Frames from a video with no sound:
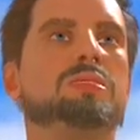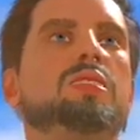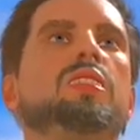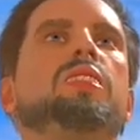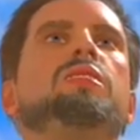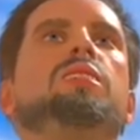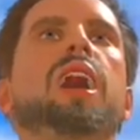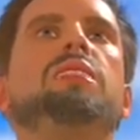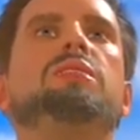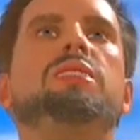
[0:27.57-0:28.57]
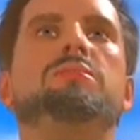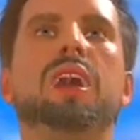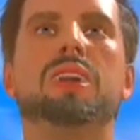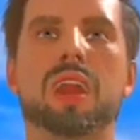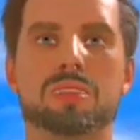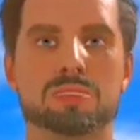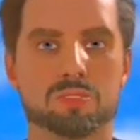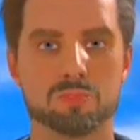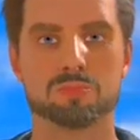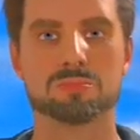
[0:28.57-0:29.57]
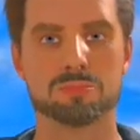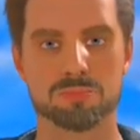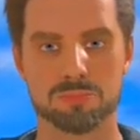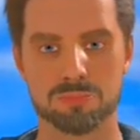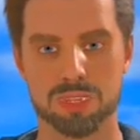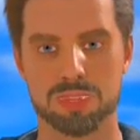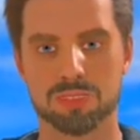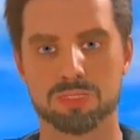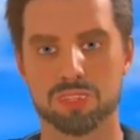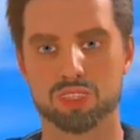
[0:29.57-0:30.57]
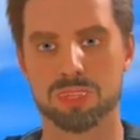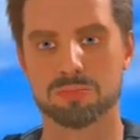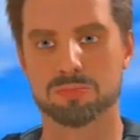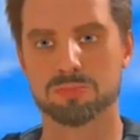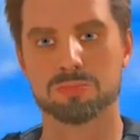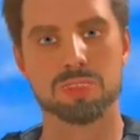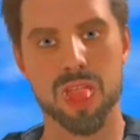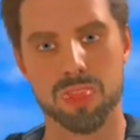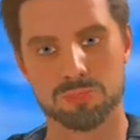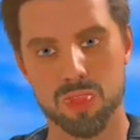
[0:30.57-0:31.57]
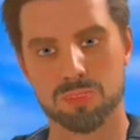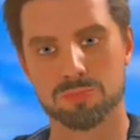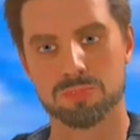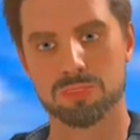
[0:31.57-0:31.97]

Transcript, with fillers: فكل ما خلق الله حسن فما من شيء يجب رفضه